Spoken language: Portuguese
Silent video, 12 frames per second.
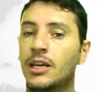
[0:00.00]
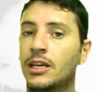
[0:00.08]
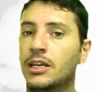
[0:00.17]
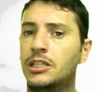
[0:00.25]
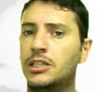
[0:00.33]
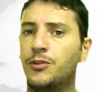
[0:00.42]

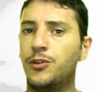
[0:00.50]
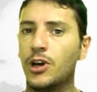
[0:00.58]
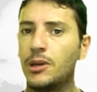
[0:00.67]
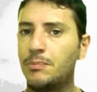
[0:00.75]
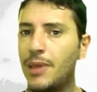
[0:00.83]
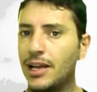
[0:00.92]
E se forem
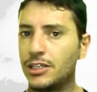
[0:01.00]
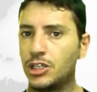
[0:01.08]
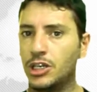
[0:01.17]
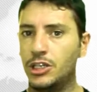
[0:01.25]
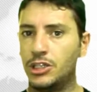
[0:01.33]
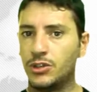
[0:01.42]
pegos
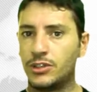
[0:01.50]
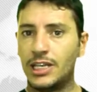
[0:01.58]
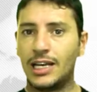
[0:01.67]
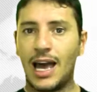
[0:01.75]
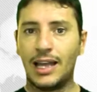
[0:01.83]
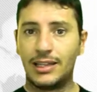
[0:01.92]
dirigindo sem
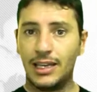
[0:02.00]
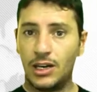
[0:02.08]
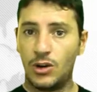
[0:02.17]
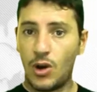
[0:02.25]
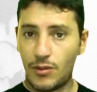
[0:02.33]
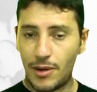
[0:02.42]
carteira
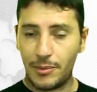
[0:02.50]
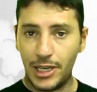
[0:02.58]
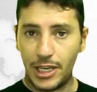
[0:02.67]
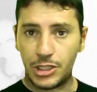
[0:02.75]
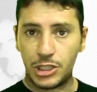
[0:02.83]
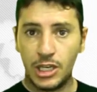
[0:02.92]

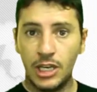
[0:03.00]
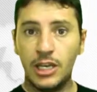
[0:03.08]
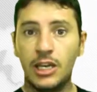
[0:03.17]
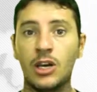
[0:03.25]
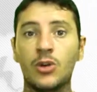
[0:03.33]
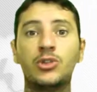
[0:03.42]
novamente,
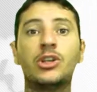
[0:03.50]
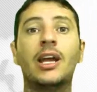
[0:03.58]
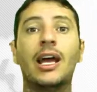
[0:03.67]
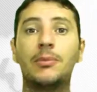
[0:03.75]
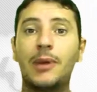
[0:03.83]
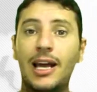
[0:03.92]
irão
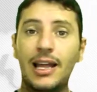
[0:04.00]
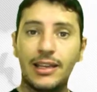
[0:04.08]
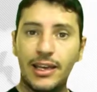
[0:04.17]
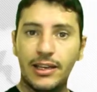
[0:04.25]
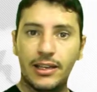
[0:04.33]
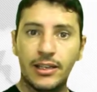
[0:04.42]
direto à
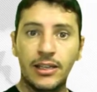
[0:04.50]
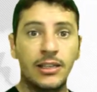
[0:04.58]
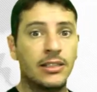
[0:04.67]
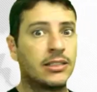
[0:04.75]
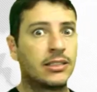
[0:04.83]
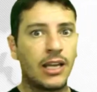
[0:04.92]
cadeia,
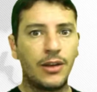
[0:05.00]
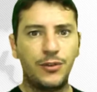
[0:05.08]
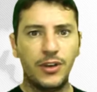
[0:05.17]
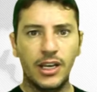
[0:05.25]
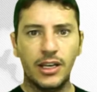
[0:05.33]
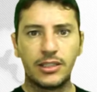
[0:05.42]
sem
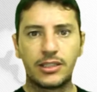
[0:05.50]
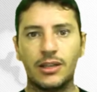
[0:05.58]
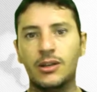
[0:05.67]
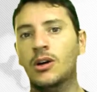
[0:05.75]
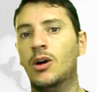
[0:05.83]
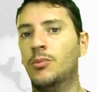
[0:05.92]
fiança,
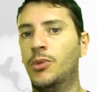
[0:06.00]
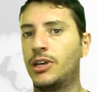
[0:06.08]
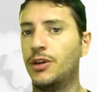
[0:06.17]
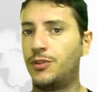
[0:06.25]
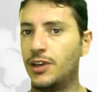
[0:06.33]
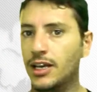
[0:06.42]
porque
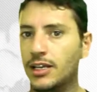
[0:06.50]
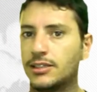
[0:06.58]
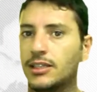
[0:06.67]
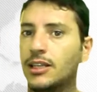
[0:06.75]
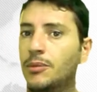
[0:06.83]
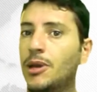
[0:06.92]
fiança
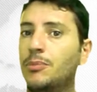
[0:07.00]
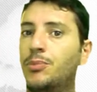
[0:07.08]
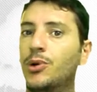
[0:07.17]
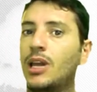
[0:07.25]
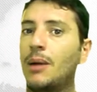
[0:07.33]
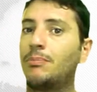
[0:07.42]
também
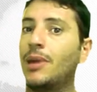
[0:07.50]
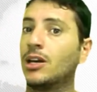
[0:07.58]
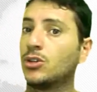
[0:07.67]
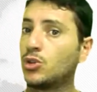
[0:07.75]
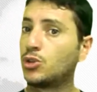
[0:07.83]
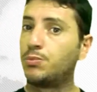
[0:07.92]
pune
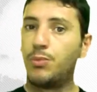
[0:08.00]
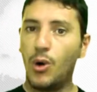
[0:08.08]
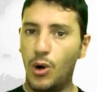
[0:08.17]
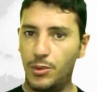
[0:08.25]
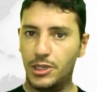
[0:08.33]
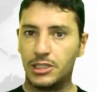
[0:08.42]
apenas os
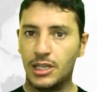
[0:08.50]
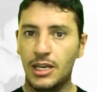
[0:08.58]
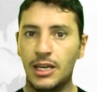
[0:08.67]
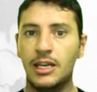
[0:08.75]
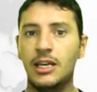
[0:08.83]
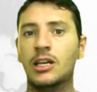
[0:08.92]
pobres
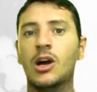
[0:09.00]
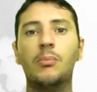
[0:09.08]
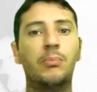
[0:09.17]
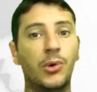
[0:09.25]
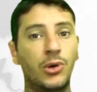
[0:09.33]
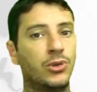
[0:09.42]
e não
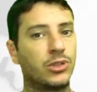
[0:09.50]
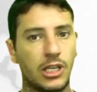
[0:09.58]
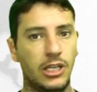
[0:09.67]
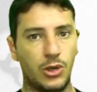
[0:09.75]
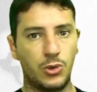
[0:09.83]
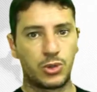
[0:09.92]
pune os
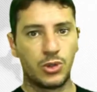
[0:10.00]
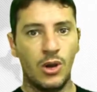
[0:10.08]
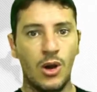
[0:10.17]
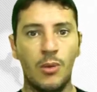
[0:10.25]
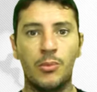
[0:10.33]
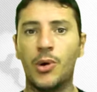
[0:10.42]
ricos,
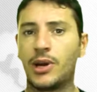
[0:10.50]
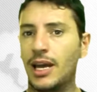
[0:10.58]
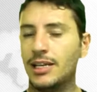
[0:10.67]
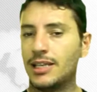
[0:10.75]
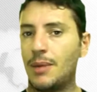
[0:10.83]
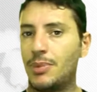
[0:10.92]
porque
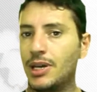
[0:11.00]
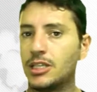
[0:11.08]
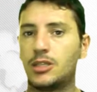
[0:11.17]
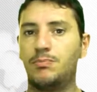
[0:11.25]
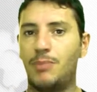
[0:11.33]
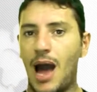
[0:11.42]
eles apenas
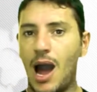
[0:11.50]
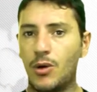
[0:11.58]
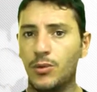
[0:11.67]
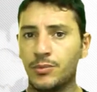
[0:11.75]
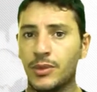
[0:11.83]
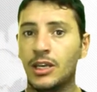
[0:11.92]
pagam
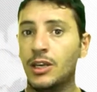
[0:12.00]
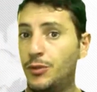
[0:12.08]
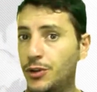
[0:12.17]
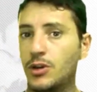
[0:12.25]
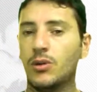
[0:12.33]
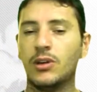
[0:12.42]
e
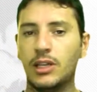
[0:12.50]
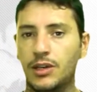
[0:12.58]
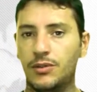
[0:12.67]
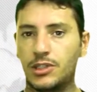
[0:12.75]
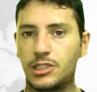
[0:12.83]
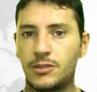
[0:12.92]
ficam
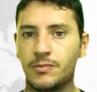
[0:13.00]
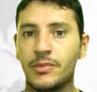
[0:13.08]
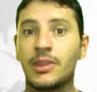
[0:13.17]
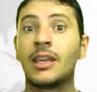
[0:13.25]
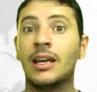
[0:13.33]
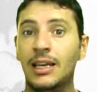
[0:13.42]
livres,
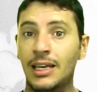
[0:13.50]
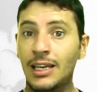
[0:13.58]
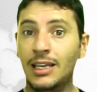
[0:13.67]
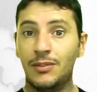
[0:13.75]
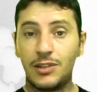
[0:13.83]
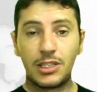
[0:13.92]

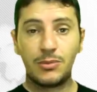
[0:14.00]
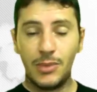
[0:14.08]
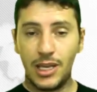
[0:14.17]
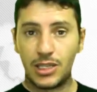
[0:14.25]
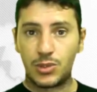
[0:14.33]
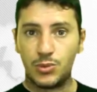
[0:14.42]
livres
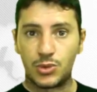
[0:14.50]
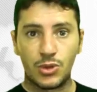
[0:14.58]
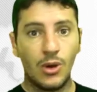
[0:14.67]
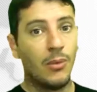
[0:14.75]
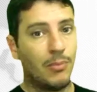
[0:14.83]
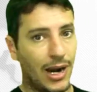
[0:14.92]
mesmos,
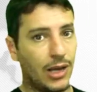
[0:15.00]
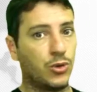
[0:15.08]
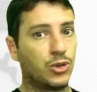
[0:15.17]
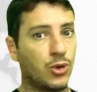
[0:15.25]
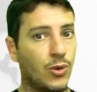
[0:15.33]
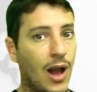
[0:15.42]
para
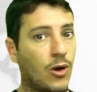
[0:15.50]
continuar